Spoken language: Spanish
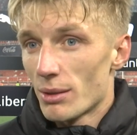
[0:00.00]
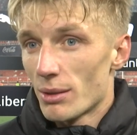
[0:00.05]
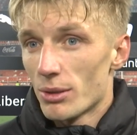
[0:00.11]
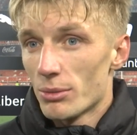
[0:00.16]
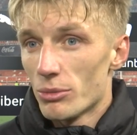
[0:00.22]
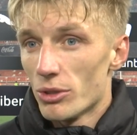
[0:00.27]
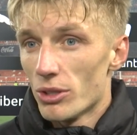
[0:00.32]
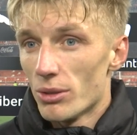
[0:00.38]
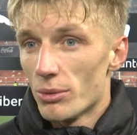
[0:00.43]

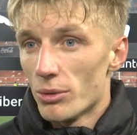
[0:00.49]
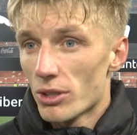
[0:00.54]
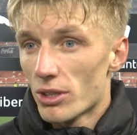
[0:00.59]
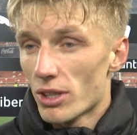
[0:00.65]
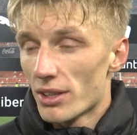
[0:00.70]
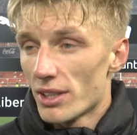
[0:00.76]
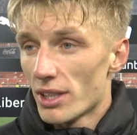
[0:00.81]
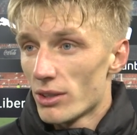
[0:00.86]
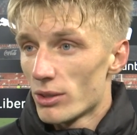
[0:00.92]
Estamos muy, muy
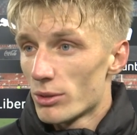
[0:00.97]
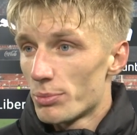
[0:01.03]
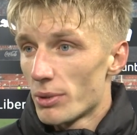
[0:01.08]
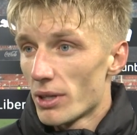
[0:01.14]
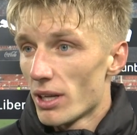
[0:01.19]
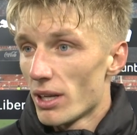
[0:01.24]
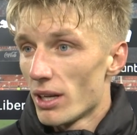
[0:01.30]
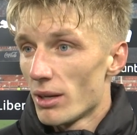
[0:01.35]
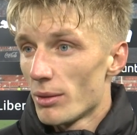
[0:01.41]
contentos
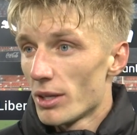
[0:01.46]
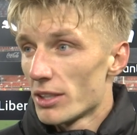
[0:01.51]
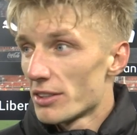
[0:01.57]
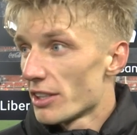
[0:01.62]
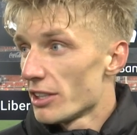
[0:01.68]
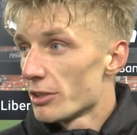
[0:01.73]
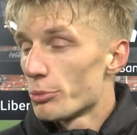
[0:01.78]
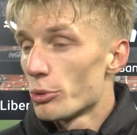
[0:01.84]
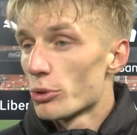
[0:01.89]
para ver
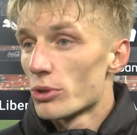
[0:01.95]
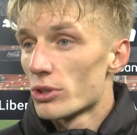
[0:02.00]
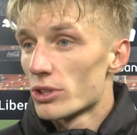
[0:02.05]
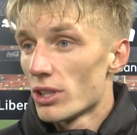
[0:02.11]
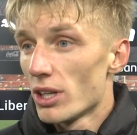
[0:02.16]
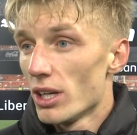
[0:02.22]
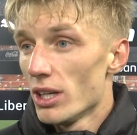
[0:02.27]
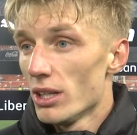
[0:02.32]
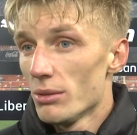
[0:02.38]
tres
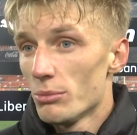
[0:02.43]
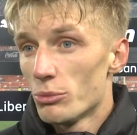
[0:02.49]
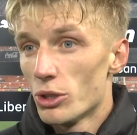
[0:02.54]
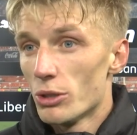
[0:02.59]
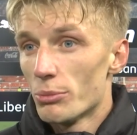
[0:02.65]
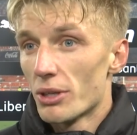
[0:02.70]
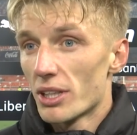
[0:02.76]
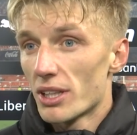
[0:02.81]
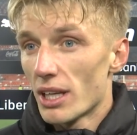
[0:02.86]
puntos hoy,
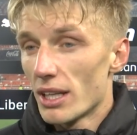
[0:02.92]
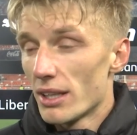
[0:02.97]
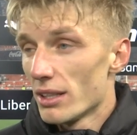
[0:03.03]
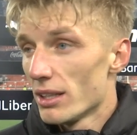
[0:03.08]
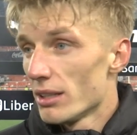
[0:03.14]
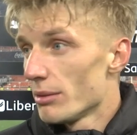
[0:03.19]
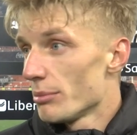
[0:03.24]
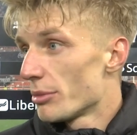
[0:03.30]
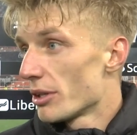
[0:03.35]
muy
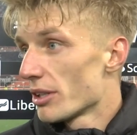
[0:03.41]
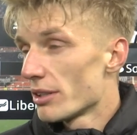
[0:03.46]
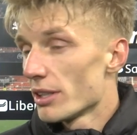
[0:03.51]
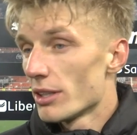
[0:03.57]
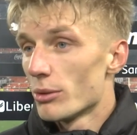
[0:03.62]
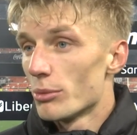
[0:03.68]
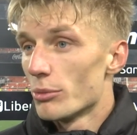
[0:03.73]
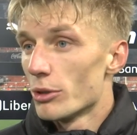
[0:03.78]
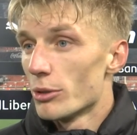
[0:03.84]
importante, un
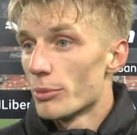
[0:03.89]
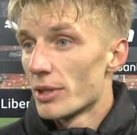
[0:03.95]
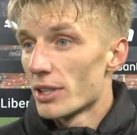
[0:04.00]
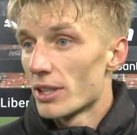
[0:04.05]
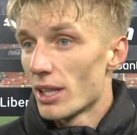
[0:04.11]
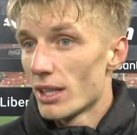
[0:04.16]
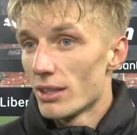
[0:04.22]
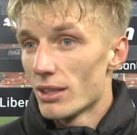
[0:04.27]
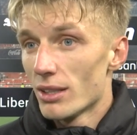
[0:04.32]
partido muy
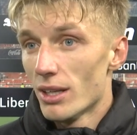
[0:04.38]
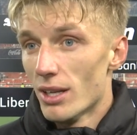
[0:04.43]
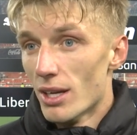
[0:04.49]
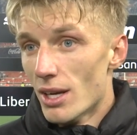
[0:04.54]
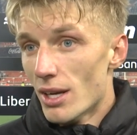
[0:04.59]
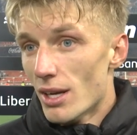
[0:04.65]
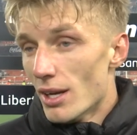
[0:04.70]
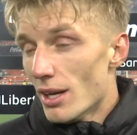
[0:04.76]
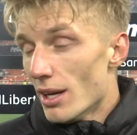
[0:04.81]
importante
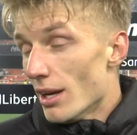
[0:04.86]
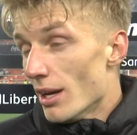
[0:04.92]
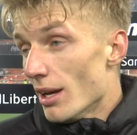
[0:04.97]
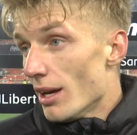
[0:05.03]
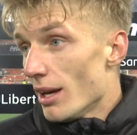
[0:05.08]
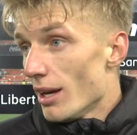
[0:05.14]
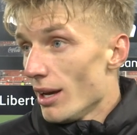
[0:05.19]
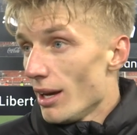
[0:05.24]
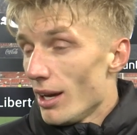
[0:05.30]

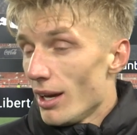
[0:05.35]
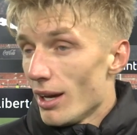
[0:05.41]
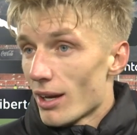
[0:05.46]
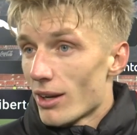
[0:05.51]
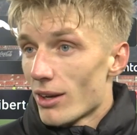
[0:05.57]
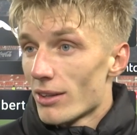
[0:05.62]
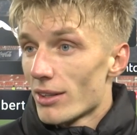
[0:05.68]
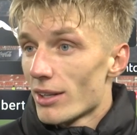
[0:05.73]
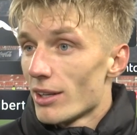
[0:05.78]
eh,
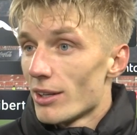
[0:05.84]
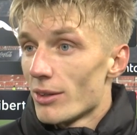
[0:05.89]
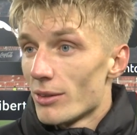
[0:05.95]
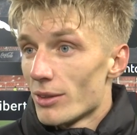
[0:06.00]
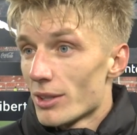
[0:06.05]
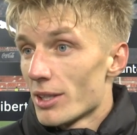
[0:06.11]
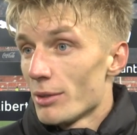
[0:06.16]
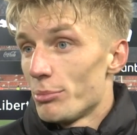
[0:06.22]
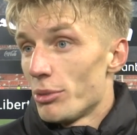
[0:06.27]
contra
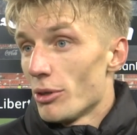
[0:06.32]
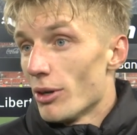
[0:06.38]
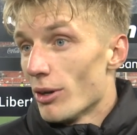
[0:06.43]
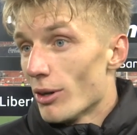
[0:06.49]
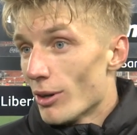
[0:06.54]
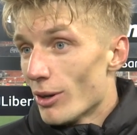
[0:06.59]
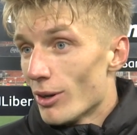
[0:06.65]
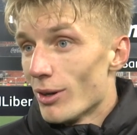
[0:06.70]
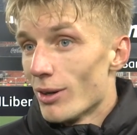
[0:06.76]
un
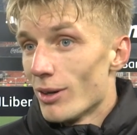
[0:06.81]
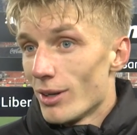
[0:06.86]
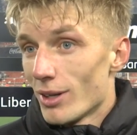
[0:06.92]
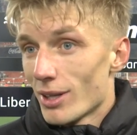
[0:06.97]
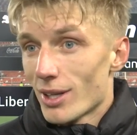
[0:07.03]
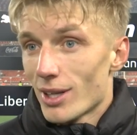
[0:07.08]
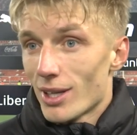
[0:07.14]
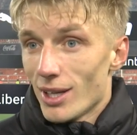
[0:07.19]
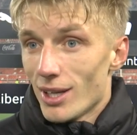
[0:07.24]
equipo
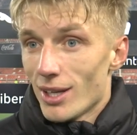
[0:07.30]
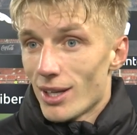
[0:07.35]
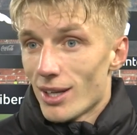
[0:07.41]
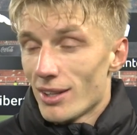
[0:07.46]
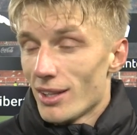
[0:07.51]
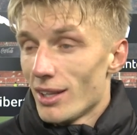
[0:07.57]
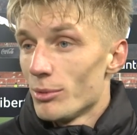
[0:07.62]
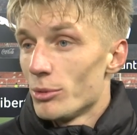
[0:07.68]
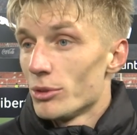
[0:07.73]
que,
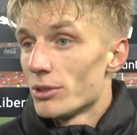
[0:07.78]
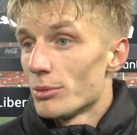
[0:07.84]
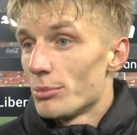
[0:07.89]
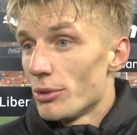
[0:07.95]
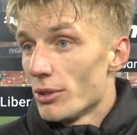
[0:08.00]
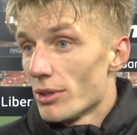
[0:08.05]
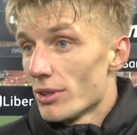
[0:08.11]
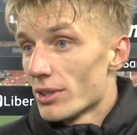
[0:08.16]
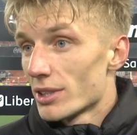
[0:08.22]
tiene muchos
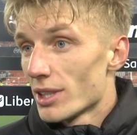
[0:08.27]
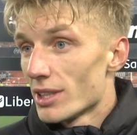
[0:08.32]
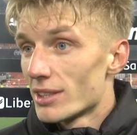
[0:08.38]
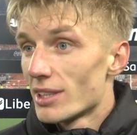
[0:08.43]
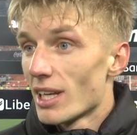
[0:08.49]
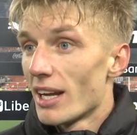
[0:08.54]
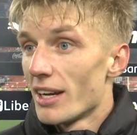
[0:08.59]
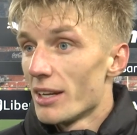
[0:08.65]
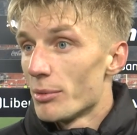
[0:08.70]
puntos, que
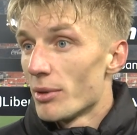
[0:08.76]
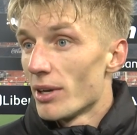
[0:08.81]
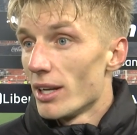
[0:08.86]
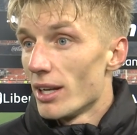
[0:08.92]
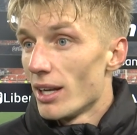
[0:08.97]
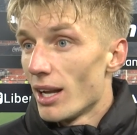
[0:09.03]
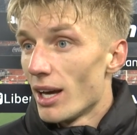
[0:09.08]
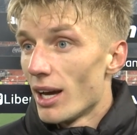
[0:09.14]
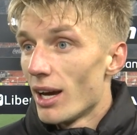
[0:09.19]
está arriba
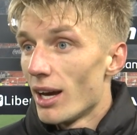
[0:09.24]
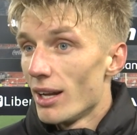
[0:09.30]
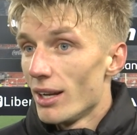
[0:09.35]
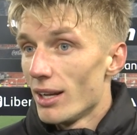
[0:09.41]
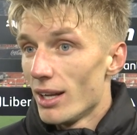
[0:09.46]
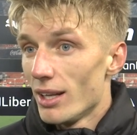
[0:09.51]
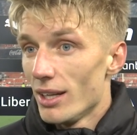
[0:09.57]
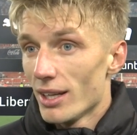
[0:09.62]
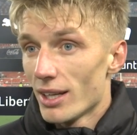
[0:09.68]
en la, en
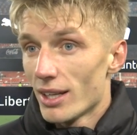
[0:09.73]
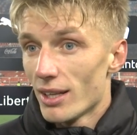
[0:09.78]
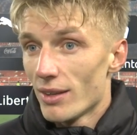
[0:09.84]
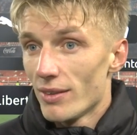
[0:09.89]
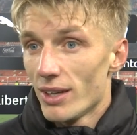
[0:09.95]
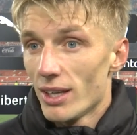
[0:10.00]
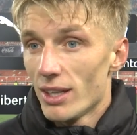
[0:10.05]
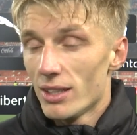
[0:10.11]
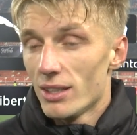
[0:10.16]
la liga
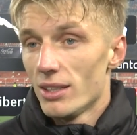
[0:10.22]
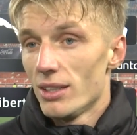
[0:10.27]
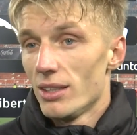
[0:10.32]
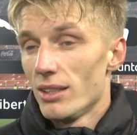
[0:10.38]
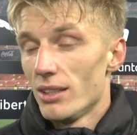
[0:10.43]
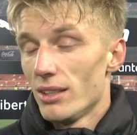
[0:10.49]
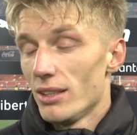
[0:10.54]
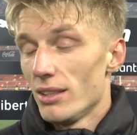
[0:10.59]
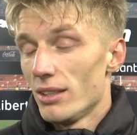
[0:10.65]
también
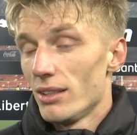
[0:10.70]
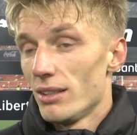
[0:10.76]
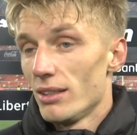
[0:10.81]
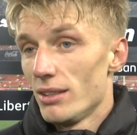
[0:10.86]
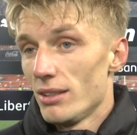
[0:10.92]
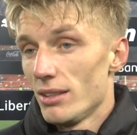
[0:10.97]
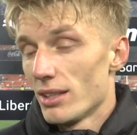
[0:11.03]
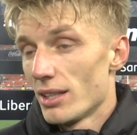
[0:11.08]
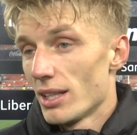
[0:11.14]

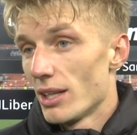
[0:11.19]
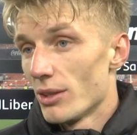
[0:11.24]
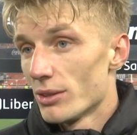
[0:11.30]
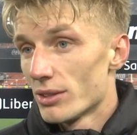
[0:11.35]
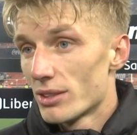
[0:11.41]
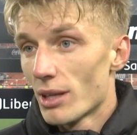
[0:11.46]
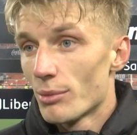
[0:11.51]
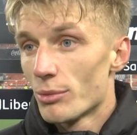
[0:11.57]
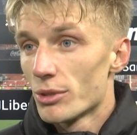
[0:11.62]
y,
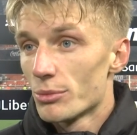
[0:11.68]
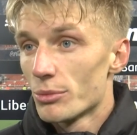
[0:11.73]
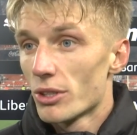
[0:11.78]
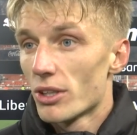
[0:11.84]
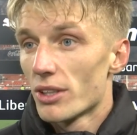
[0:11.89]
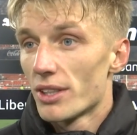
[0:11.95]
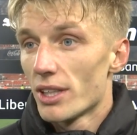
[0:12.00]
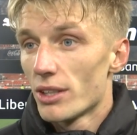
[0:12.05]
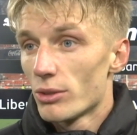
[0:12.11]
claro, estamos muy
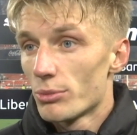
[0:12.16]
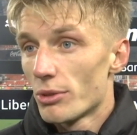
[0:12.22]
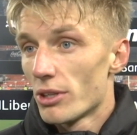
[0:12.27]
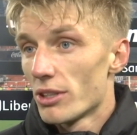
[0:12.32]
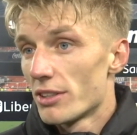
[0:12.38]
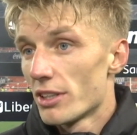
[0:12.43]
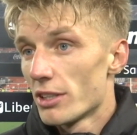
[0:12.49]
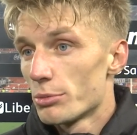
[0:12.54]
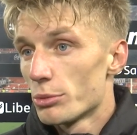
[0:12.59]
contentos
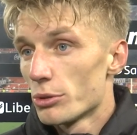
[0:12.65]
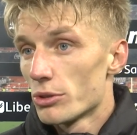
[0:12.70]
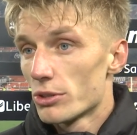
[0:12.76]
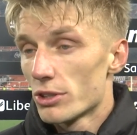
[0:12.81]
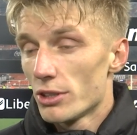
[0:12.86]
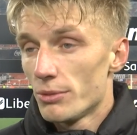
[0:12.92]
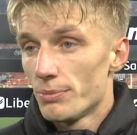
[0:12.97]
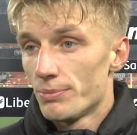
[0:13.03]
por tres puntos hoy.